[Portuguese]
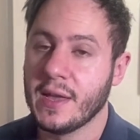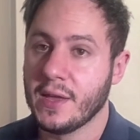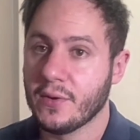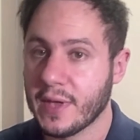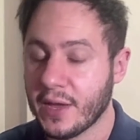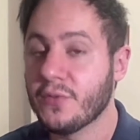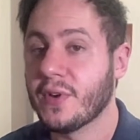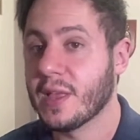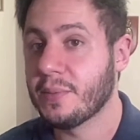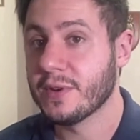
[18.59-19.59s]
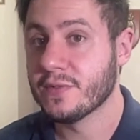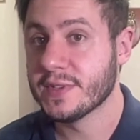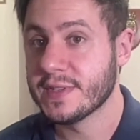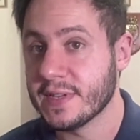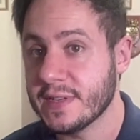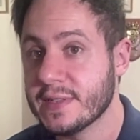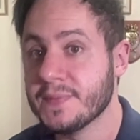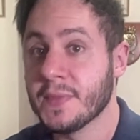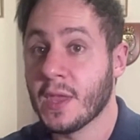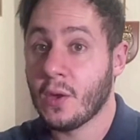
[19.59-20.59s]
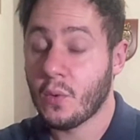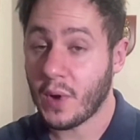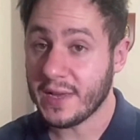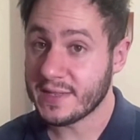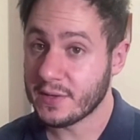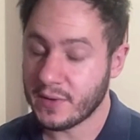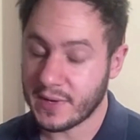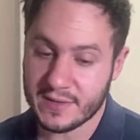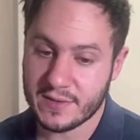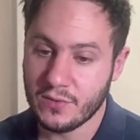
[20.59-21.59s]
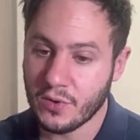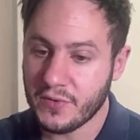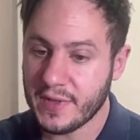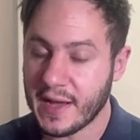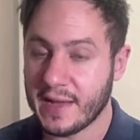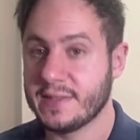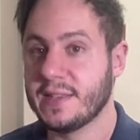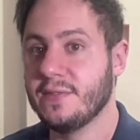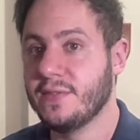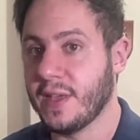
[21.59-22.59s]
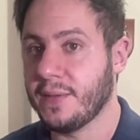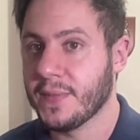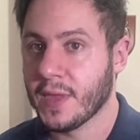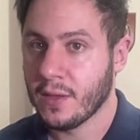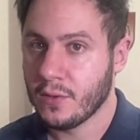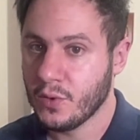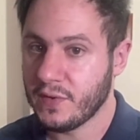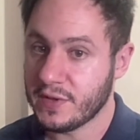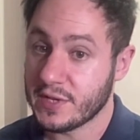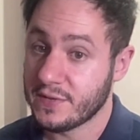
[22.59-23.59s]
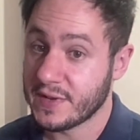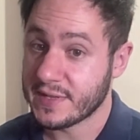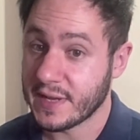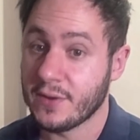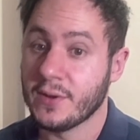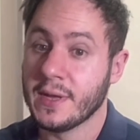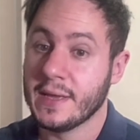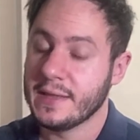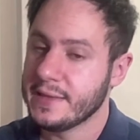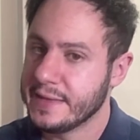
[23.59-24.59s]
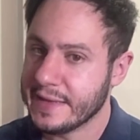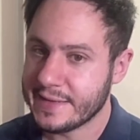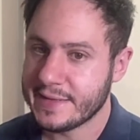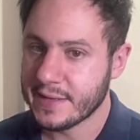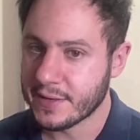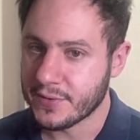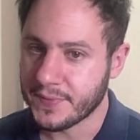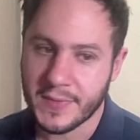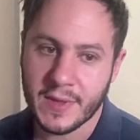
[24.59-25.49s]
Eu quero falar para vocês quais são as novidades que vem no evento de aniversário desse ano.